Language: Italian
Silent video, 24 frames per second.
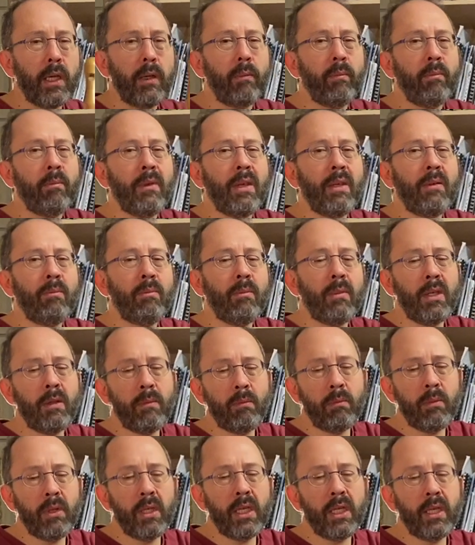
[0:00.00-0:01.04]
Mi, mi,
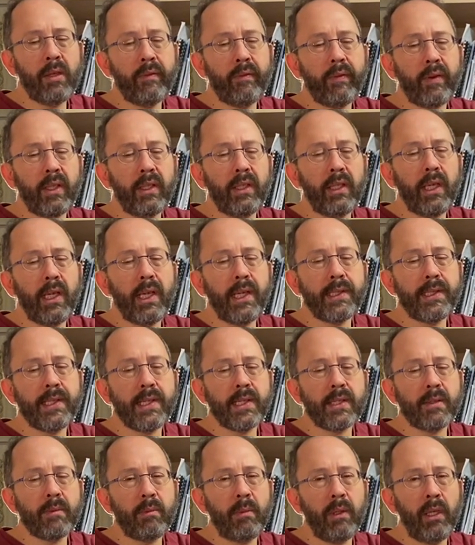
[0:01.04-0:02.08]
mi, Fa
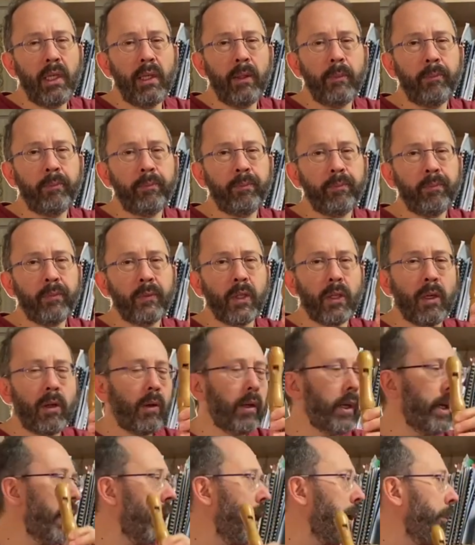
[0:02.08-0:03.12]
diesis, mi.
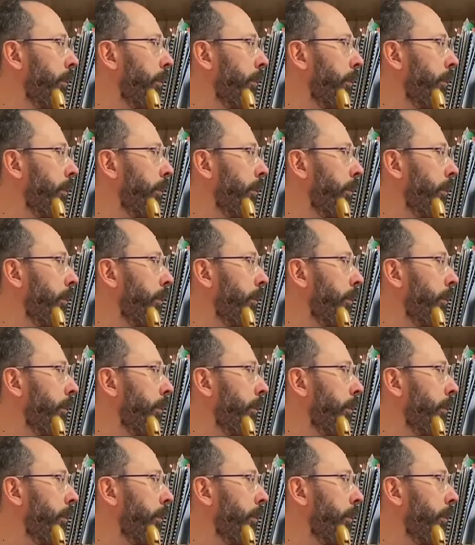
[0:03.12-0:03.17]
Ok.